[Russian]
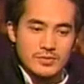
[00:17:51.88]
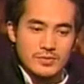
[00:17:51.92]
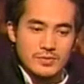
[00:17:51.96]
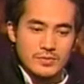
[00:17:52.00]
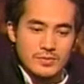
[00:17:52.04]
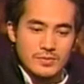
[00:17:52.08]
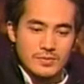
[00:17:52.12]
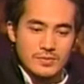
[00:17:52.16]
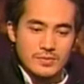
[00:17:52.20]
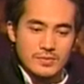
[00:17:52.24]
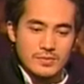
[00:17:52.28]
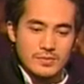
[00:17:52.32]

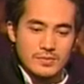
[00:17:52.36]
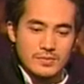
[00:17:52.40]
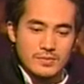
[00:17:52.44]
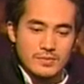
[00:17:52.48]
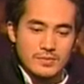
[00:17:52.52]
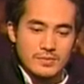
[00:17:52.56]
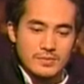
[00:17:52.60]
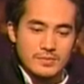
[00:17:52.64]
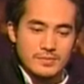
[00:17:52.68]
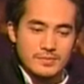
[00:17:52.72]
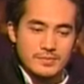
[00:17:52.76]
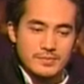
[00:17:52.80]

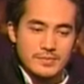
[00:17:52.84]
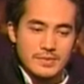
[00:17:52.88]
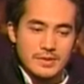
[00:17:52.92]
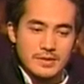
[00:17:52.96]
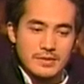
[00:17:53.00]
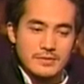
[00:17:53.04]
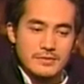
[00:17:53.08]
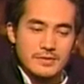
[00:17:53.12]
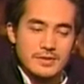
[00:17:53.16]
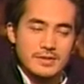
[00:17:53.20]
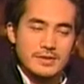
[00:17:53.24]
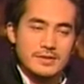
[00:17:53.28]
что
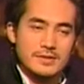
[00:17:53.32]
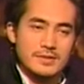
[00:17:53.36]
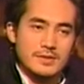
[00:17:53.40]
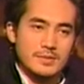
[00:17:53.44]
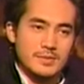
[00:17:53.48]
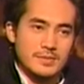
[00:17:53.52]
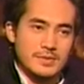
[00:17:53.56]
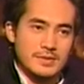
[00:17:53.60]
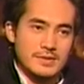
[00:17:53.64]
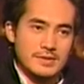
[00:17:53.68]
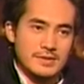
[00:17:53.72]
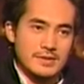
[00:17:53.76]

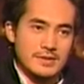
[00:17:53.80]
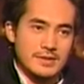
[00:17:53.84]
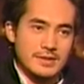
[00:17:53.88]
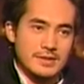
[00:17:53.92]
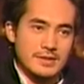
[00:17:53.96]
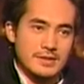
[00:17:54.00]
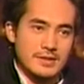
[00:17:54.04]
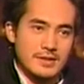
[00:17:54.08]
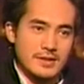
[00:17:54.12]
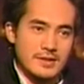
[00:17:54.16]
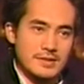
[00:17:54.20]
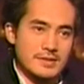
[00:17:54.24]
выходцам из
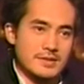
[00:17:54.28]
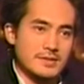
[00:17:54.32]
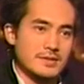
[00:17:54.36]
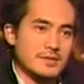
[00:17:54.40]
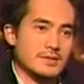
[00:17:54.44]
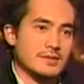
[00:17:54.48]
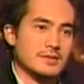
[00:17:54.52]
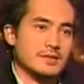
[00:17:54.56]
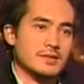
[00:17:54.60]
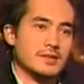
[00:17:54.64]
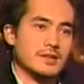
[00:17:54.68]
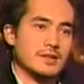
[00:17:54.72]
Средней
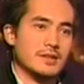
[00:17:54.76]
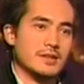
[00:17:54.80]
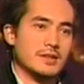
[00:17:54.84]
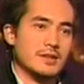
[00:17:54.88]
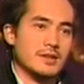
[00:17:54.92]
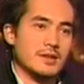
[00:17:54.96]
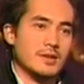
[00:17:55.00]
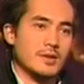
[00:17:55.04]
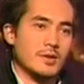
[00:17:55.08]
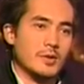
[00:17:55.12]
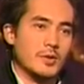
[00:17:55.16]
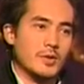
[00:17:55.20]
Азии
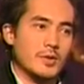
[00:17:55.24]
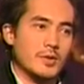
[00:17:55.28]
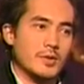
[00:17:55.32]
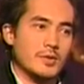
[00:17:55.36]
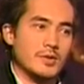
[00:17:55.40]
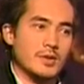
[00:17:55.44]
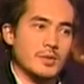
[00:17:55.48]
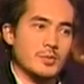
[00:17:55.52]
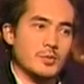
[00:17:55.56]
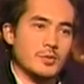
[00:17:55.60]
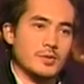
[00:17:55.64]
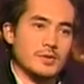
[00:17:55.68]

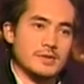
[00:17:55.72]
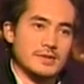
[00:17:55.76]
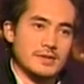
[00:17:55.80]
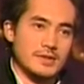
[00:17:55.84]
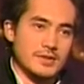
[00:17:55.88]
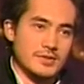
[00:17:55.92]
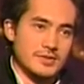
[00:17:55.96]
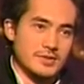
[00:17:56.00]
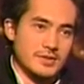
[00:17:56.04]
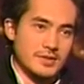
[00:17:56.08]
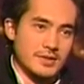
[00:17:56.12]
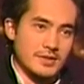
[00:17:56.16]
намного
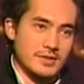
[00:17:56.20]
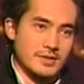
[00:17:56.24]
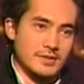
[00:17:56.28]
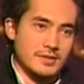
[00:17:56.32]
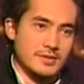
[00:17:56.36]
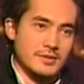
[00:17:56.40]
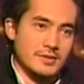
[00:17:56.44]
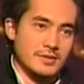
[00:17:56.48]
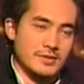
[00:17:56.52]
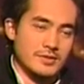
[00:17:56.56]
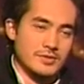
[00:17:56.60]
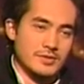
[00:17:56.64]

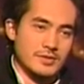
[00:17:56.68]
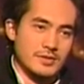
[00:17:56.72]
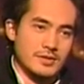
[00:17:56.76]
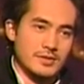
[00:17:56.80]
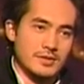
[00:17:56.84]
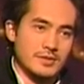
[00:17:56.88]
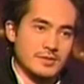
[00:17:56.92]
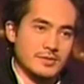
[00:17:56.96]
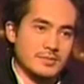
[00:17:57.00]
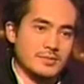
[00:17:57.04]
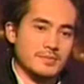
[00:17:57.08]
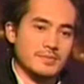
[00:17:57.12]
сложнее,
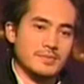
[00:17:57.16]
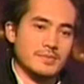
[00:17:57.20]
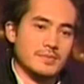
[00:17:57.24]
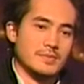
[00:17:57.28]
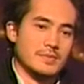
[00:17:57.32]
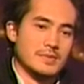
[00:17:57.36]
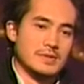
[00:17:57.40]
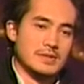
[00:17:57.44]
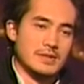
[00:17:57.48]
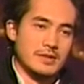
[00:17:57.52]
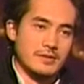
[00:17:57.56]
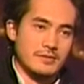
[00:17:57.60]
нежели
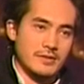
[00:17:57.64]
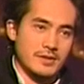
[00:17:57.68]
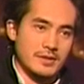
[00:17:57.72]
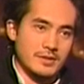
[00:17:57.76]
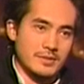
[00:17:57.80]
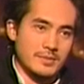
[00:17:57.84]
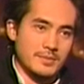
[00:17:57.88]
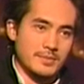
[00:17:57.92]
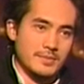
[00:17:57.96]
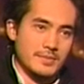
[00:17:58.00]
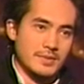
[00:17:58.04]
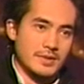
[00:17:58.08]

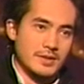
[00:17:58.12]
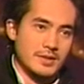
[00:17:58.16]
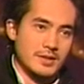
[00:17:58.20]
славянам.